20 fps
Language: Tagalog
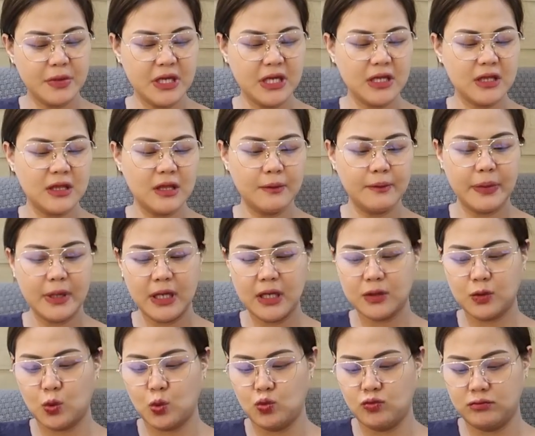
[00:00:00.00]
maliit lang pala
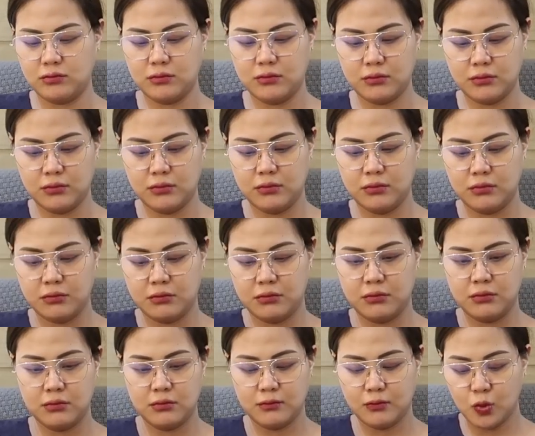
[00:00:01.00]
to.
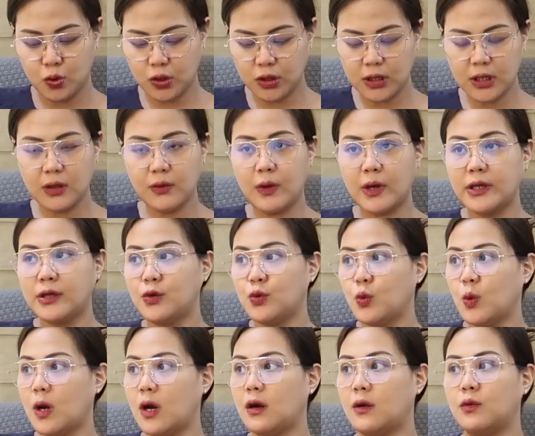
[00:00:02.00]
Ito dalawa kinuha
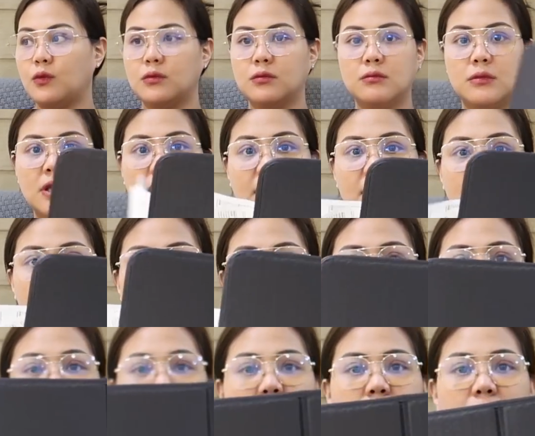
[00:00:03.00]
ko. Maliit
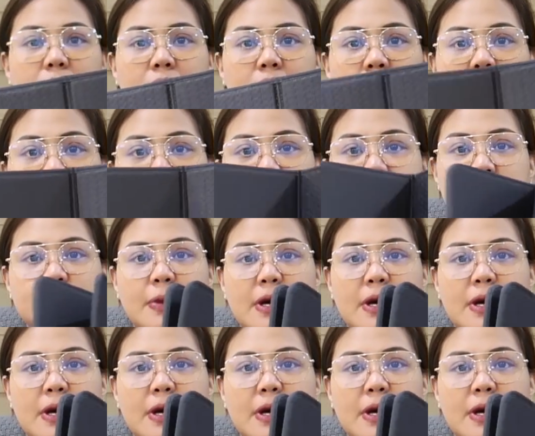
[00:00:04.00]
lang siya. Tapos